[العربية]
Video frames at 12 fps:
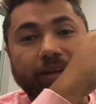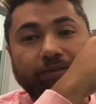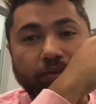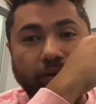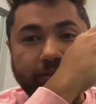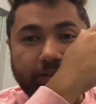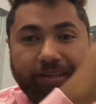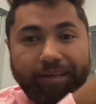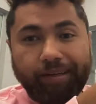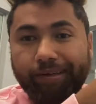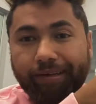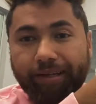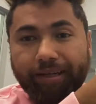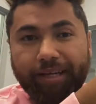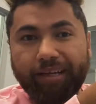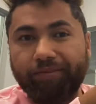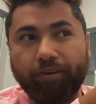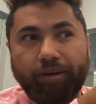قفلوا عندنا
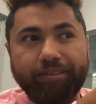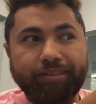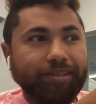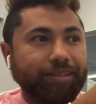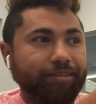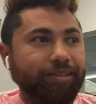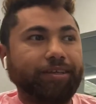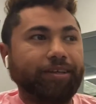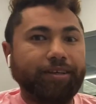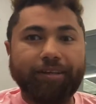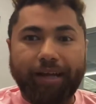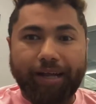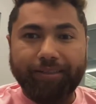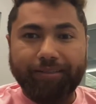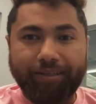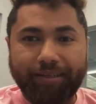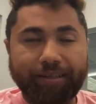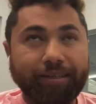قفلوا عندنا الدي كير
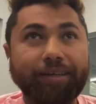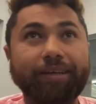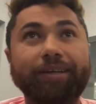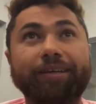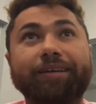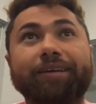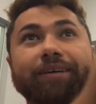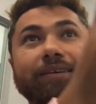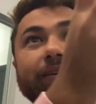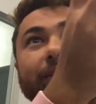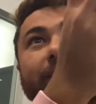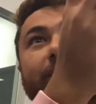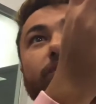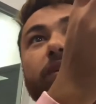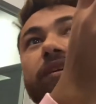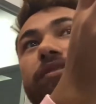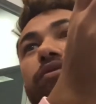عندنا لو خرجت